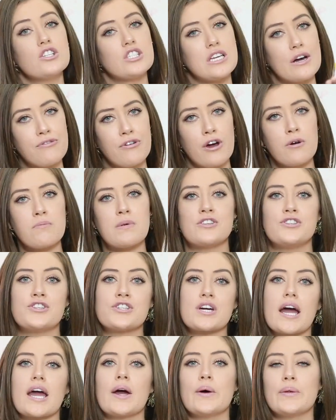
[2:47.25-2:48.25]
Já foi uma
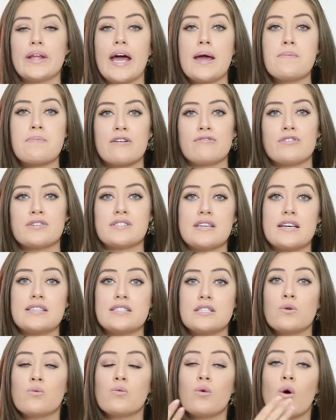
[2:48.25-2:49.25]
dica que eu dei pra
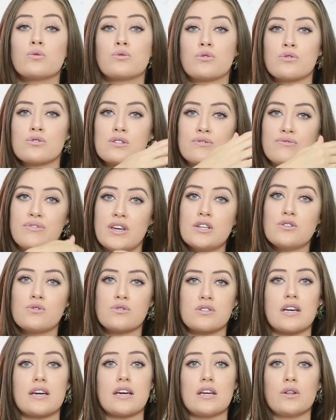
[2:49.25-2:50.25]
vocês em outros
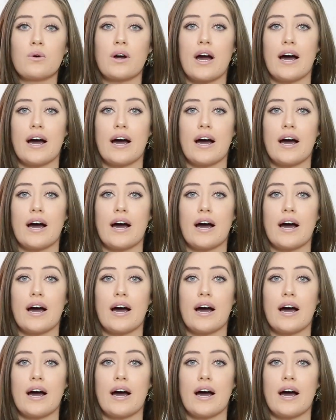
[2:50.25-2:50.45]
vídeos aqui do